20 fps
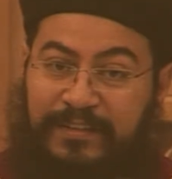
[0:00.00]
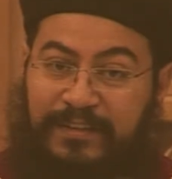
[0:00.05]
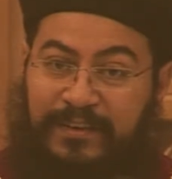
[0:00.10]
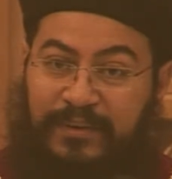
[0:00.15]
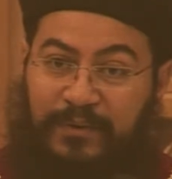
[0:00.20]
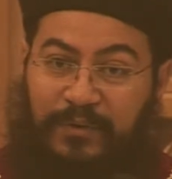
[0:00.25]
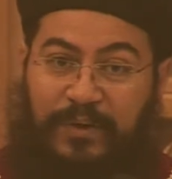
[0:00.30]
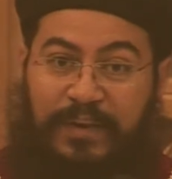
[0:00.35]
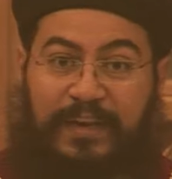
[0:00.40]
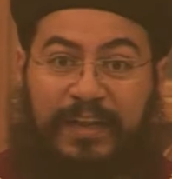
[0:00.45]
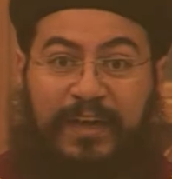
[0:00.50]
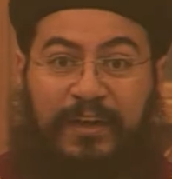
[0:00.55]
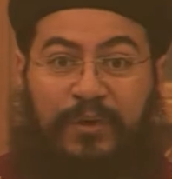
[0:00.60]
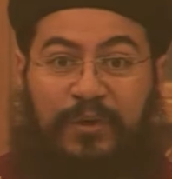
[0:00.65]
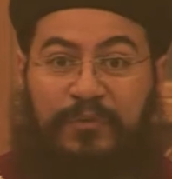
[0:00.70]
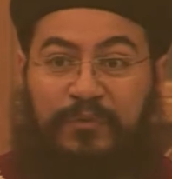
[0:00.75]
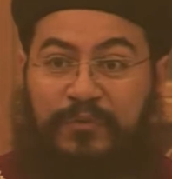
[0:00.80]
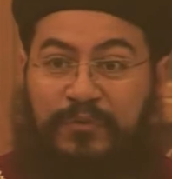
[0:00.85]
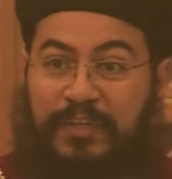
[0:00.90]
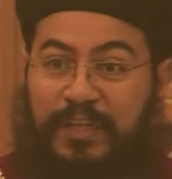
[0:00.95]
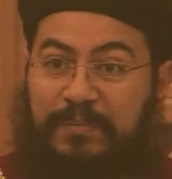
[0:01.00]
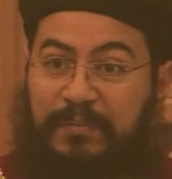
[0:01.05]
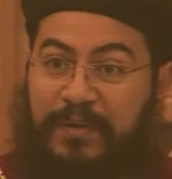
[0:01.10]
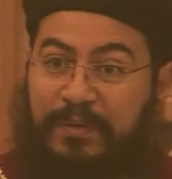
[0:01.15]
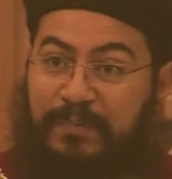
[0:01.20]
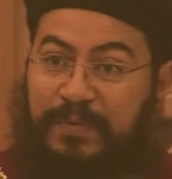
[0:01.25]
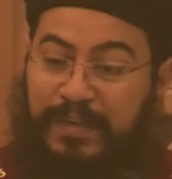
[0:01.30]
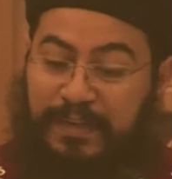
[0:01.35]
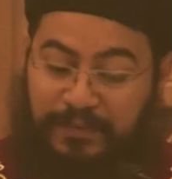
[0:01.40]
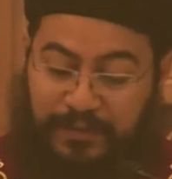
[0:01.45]
كلنا هنقف قدام
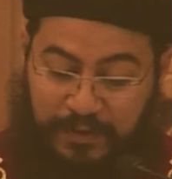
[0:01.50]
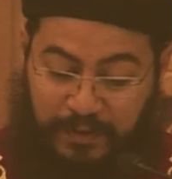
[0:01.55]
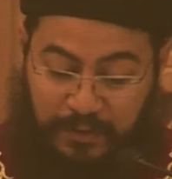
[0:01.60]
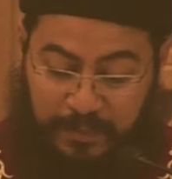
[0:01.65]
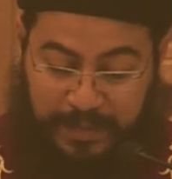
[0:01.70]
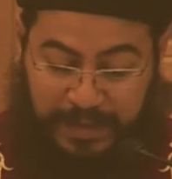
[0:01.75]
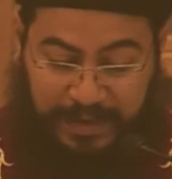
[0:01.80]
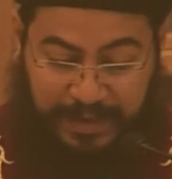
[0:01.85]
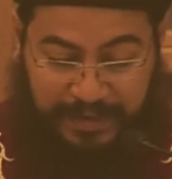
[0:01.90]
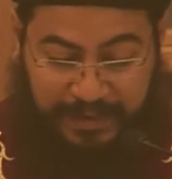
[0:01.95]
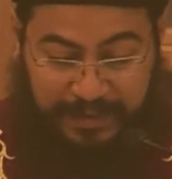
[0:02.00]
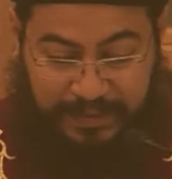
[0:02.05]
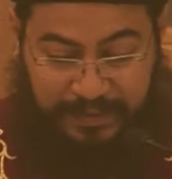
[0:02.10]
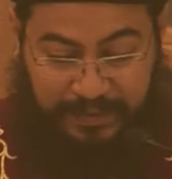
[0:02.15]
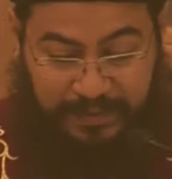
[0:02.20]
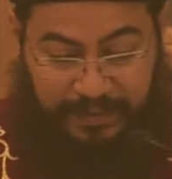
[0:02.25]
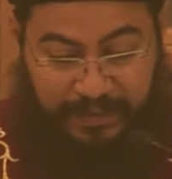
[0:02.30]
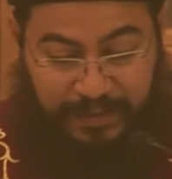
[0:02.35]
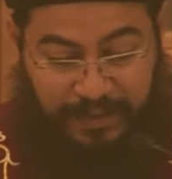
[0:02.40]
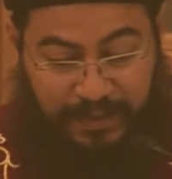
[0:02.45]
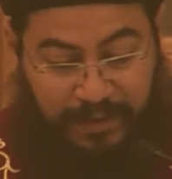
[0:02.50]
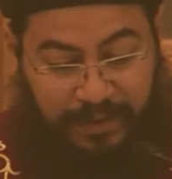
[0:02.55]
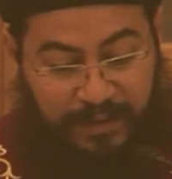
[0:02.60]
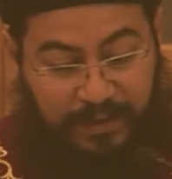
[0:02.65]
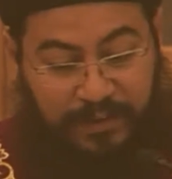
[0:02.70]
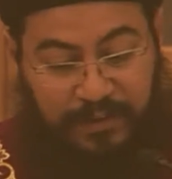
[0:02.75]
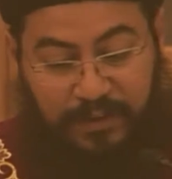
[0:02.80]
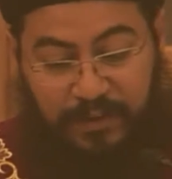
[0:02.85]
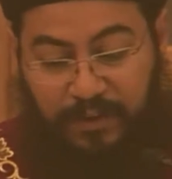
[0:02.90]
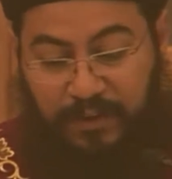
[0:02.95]
ربنا في اليوم الاخير
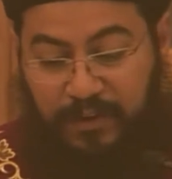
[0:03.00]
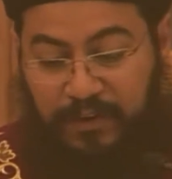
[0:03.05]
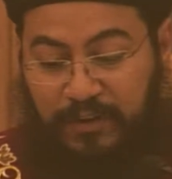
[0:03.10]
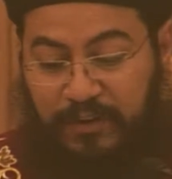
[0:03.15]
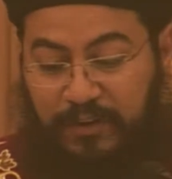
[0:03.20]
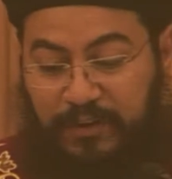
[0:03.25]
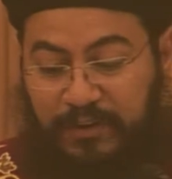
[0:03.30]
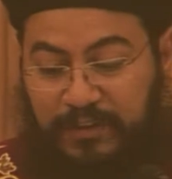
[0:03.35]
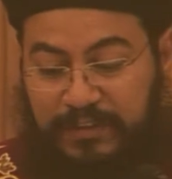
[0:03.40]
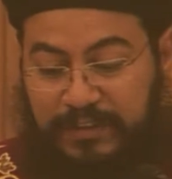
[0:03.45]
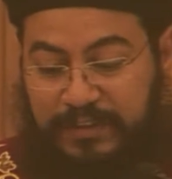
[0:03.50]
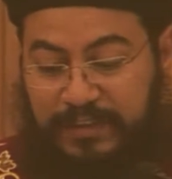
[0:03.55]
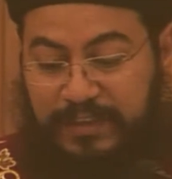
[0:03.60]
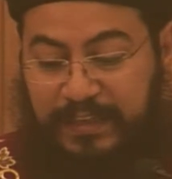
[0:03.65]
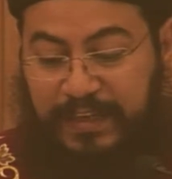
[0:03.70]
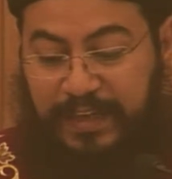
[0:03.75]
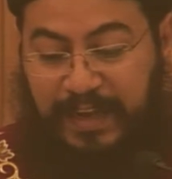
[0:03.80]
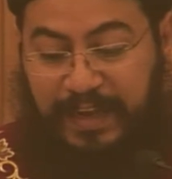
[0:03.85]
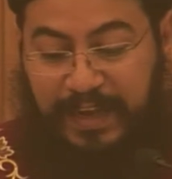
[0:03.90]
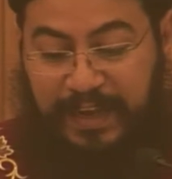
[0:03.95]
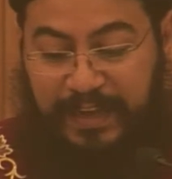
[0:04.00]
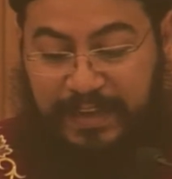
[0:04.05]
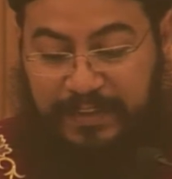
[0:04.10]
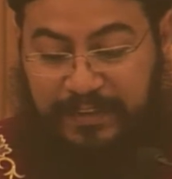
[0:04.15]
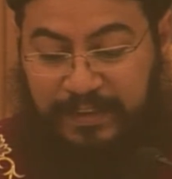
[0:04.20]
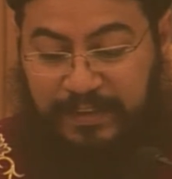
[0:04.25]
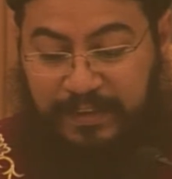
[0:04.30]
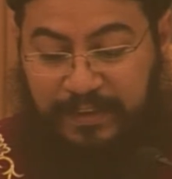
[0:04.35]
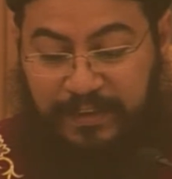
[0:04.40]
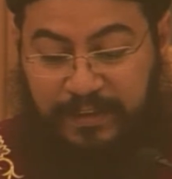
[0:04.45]
الله قاضي
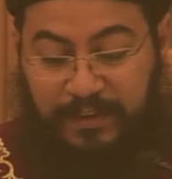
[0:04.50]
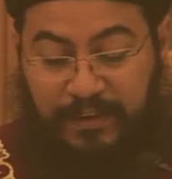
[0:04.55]
عادل